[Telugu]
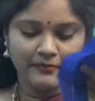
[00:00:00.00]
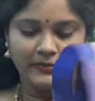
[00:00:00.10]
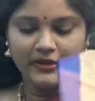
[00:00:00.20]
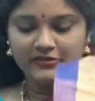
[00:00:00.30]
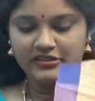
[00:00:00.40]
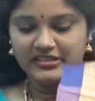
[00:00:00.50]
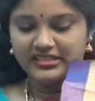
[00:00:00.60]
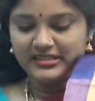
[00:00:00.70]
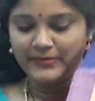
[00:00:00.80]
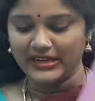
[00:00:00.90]
బ్లౌజ్
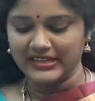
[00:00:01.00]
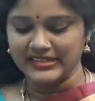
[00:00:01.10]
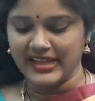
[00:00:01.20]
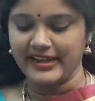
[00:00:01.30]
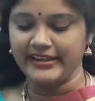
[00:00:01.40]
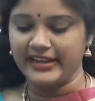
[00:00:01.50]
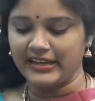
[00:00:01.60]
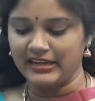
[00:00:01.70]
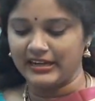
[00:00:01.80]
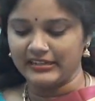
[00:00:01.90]
వచ్చేసి మనకి శారీ ఏ
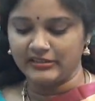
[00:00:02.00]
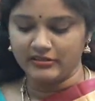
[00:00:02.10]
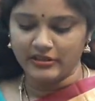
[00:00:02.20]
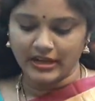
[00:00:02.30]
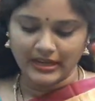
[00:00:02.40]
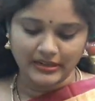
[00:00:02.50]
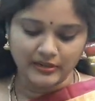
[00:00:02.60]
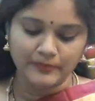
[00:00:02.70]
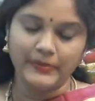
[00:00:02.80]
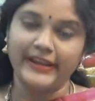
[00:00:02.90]
కలర్ అవుతుందో ఆ
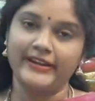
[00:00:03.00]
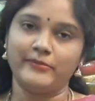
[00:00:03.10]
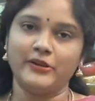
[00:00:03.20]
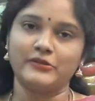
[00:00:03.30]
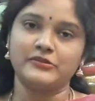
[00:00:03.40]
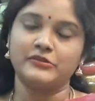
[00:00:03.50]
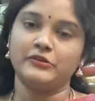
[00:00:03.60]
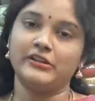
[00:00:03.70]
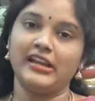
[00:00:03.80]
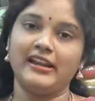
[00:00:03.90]
కలర్ ప్లెయిన్ బ్లౌజ్
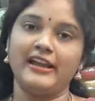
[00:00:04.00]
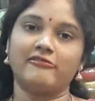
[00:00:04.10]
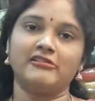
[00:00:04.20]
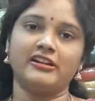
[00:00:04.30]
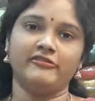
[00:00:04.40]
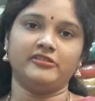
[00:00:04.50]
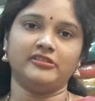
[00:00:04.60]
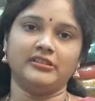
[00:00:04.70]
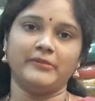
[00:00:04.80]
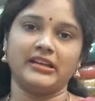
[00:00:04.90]
డోరియా లేకుండా
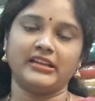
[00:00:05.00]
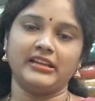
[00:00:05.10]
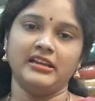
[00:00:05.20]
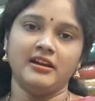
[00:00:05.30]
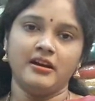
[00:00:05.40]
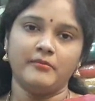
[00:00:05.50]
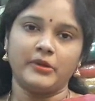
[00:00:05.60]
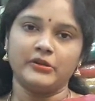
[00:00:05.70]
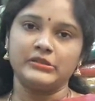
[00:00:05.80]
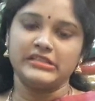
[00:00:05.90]
ఉంటుంది మనకి
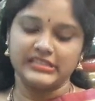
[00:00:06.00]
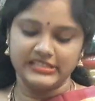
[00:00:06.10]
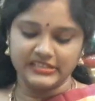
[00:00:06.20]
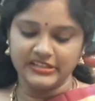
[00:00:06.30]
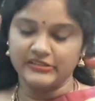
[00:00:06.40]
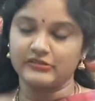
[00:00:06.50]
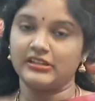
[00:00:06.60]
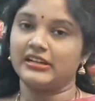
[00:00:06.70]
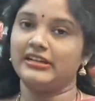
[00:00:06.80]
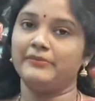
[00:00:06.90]
బ్లౌజ్ స్టిచ్చింగ్
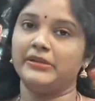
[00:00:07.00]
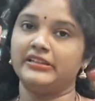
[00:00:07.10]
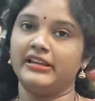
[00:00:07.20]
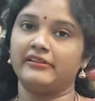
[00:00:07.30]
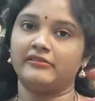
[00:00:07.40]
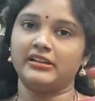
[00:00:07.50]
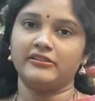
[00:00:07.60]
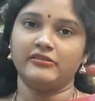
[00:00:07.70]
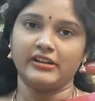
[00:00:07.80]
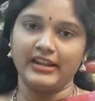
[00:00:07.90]
చేయించుకున్నా కానీ ఇబ్బంది లేకుండా
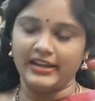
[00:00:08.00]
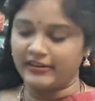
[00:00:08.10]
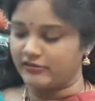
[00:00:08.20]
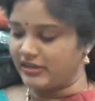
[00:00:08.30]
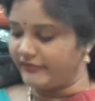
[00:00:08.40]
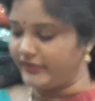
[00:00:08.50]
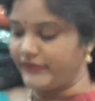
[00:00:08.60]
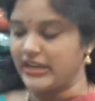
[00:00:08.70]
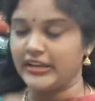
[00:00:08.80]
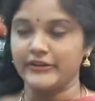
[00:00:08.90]
డోరియా లేకుండా
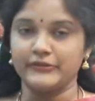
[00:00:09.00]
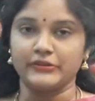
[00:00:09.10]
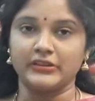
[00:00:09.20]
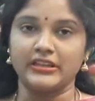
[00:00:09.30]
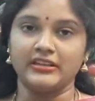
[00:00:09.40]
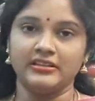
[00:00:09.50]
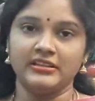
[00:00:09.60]
వీవింగ్ అయి ఉంటుంది